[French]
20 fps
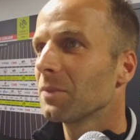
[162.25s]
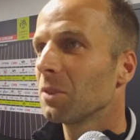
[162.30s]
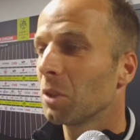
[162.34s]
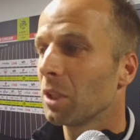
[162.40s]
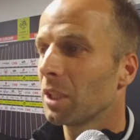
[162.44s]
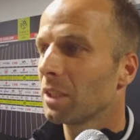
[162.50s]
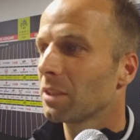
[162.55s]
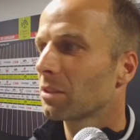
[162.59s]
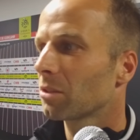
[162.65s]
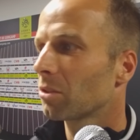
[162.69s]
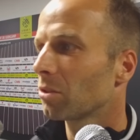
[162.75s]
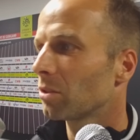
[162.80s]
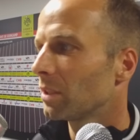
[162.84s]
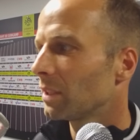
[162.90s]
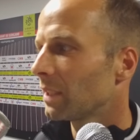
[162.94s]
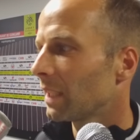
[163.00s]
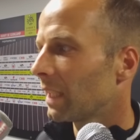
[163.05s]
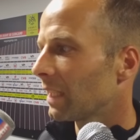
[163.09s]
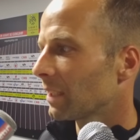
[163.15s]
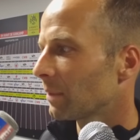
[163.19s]
Oui, ce que je
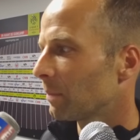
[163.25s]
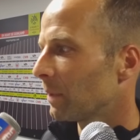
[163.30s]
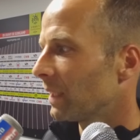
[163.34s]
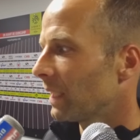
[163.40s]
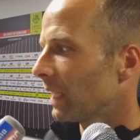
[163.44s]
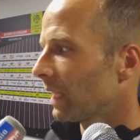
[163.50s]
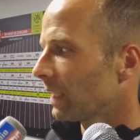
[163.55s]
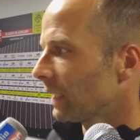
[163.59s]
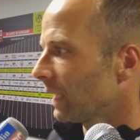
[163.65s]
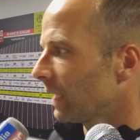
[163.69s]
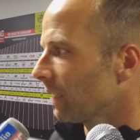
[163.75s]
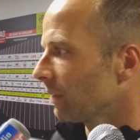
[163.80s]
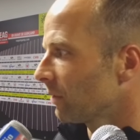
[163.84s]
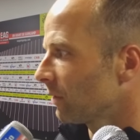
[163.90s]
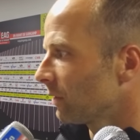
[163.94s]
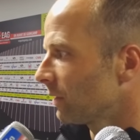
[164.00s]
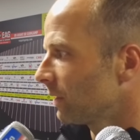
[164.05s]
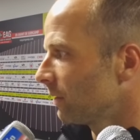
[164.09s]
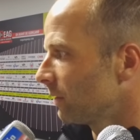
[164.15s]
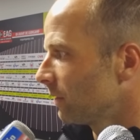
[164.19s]
disais la semaine dernière,
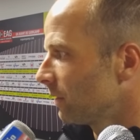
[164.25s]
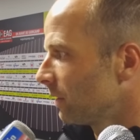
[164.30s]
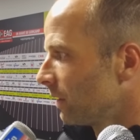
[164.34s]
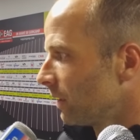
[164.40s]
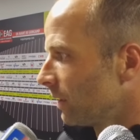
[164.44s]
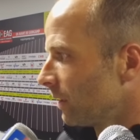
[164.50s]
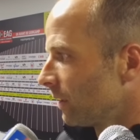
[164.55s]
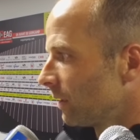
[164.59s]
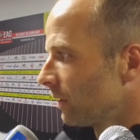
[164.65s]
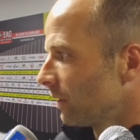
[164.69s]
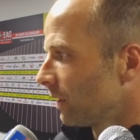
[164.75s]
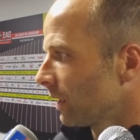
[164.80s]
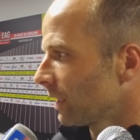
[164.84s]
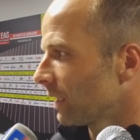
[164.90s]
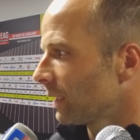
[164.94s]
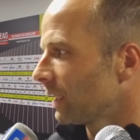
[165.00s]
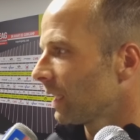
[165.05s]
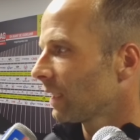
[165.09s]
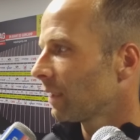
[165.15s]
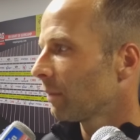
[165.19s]
euh, un
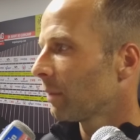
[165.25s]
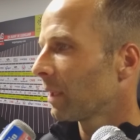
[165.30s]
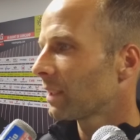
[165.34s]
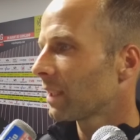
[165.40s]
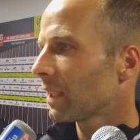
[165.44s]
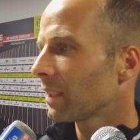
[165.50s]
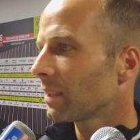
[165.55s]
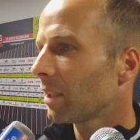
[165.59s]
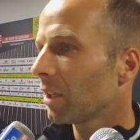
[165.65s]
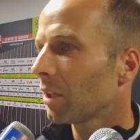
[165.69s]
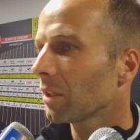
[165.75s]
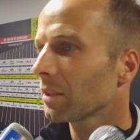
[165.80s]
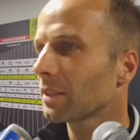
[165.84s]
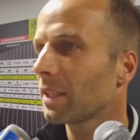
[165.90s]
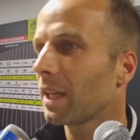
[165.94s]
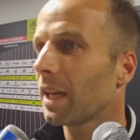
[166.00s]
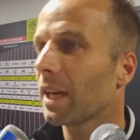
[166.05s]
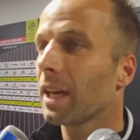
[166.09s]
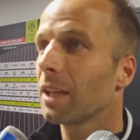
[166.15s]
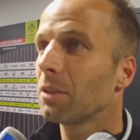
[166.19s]
des derniers matchs à l'extérieur,
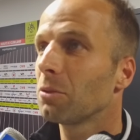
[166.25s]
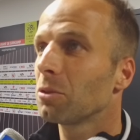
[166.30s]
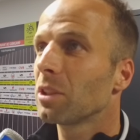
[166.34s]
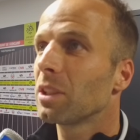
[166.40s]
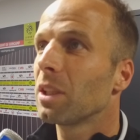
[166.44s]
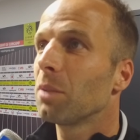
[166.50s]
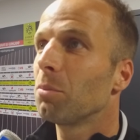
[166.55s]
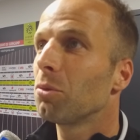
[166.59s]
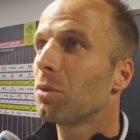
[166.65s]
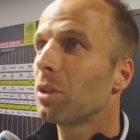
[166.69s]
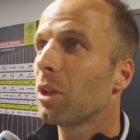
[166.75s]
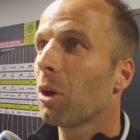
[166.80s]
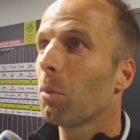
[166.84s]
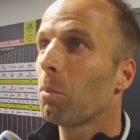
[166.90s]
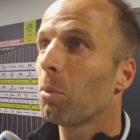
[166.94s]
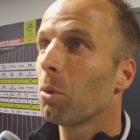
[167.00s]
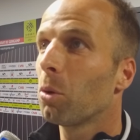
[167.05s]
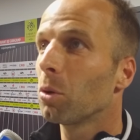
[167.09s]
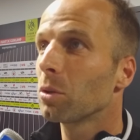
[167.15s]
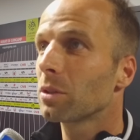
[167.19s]
c'était à Rennes où j'ai débuté
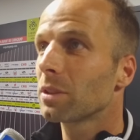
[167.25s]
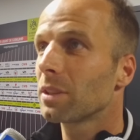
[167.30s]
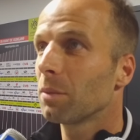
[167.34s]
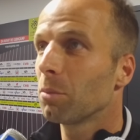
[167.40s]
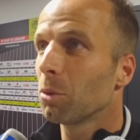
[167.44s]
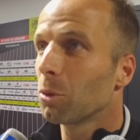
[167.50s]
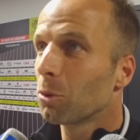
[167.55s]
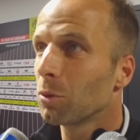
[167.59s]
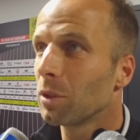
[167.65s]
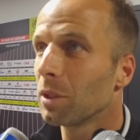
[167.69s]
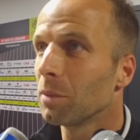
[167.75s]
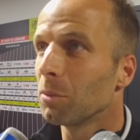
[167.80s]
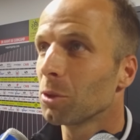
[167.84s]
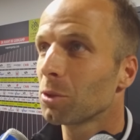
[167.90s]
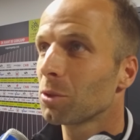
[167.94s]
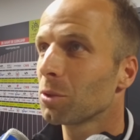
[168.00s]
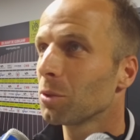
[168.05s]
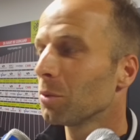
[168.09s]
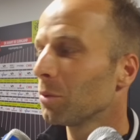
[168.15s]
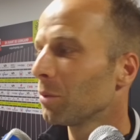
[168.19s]
en pro, c'était beaucoup
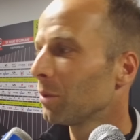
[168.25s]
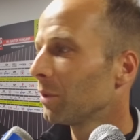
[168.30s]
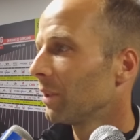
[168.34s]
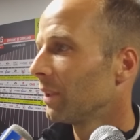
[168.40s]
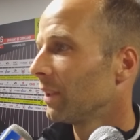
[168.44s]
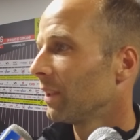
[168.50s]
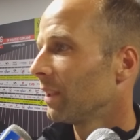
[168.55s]
d'émotions.